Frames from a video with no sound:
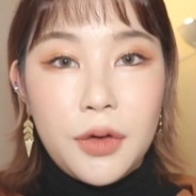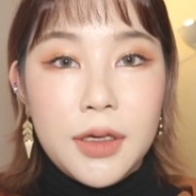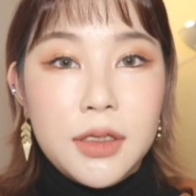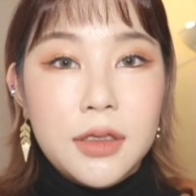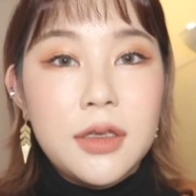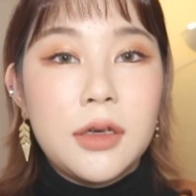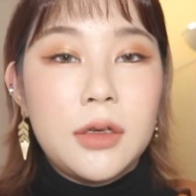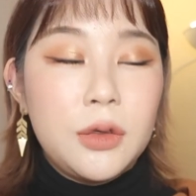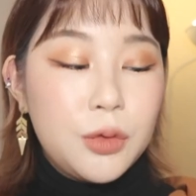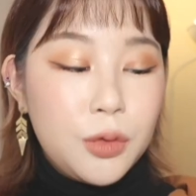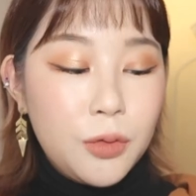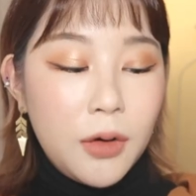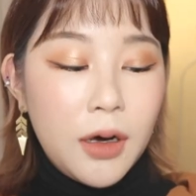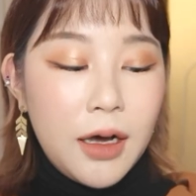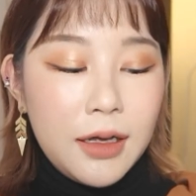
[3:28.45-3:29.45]
굉장히
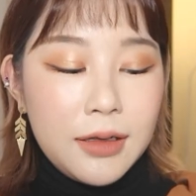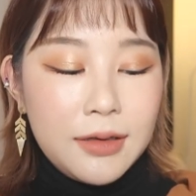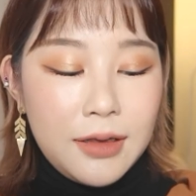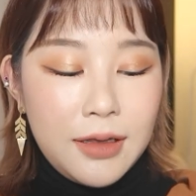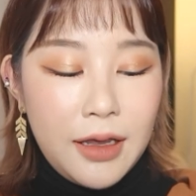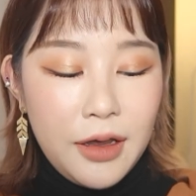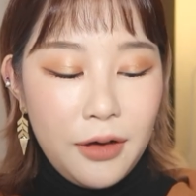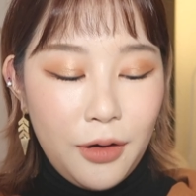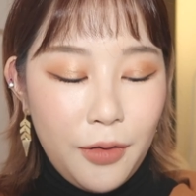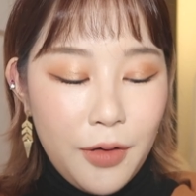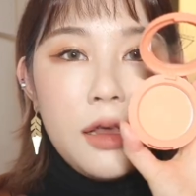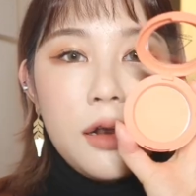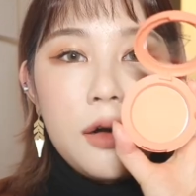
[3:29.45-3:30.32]
좋아하는데요.